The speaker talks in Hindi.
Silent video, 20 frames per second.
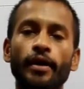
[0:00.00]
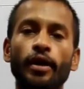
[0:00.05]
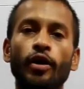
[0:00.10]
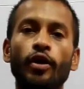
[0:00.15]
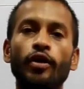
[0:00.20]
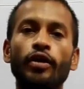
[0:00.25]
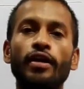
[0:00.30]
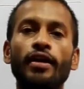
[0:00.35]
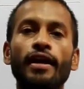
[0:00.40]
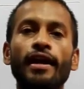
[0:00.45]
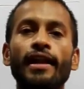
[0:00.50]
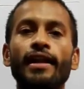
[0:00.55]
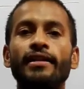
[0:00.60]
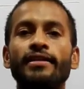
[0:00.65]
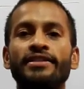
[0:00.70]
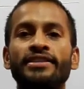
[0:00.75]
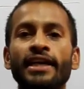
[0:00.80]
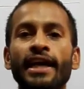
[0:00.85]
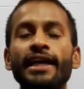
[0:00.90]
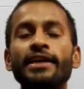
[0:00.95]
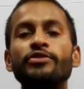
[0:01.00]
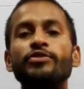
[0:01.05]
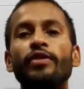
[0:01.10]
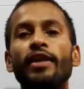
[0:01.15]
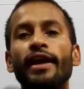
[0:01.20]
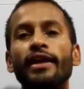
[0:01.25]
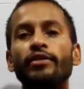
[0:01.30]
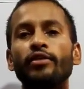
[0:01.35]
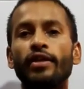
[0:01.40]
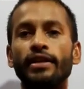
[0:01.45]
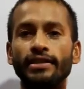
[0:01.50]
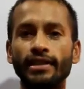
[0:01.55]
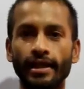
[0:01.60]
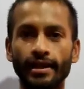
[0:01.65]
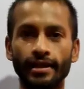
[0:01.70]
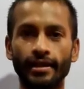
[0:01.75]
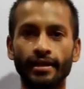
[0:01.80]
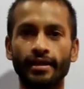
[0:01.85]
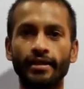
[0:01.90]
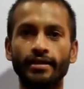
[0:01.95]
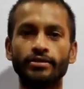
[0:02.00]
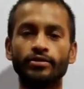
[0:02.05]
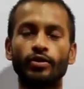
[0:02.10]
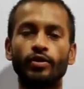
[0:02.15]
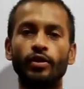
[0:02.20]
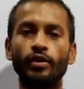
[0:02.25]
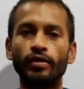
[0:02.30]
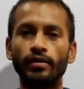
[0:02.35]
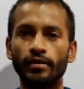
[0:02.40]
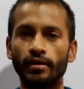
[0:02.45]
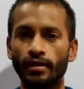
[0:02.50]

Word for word: और कल छः जुलाई 2021 को